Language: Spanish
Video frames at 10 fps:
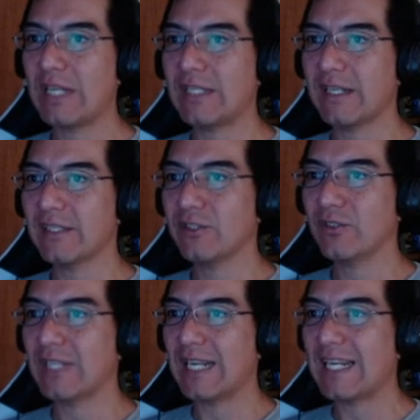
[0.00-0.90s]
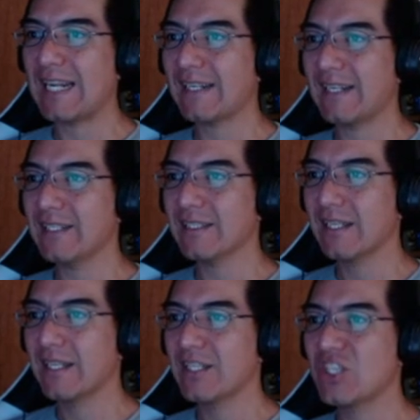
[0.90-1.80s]
iteración de cargas
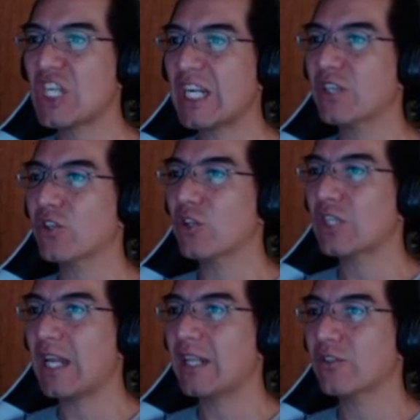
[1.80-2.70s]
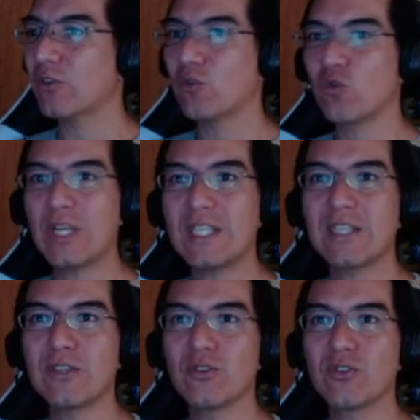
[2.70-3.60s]
check totals on
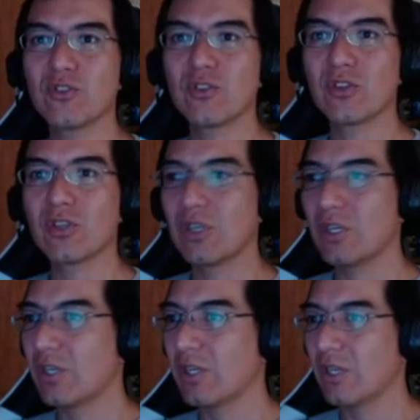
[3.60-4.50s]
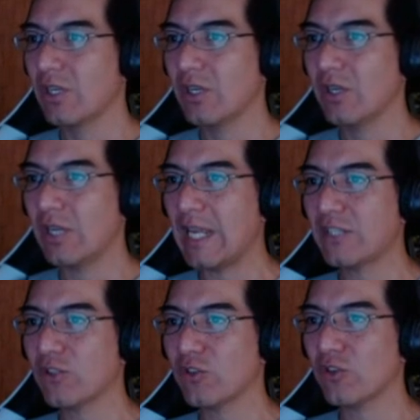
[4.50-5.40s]
residues.
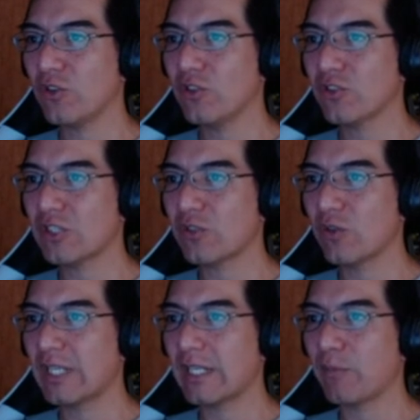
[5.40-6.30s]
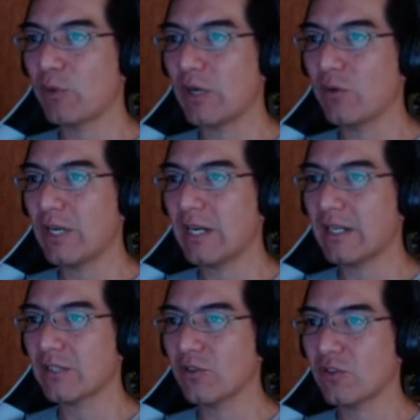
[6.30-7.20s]
Estos dos resulta que por alguna
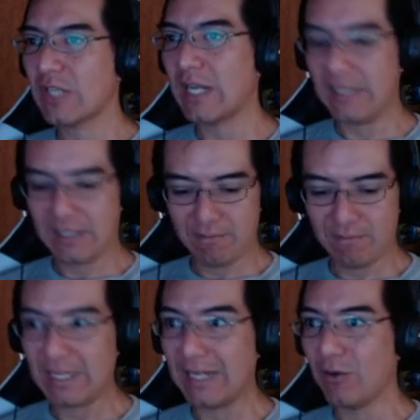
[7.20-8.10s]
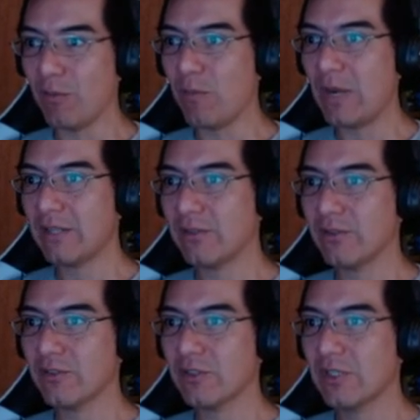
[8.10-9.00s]
razón salen
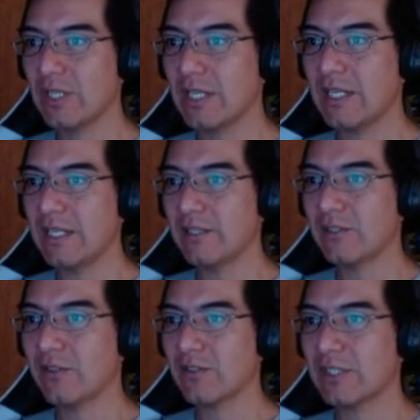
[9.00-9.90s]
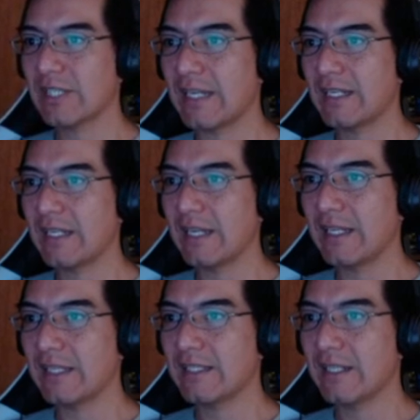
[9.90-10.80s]
incompletos y entonces hay que
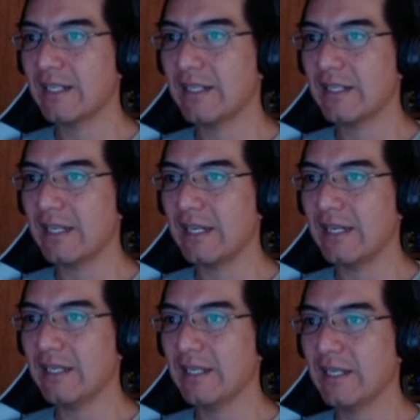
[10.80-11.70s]
decirle que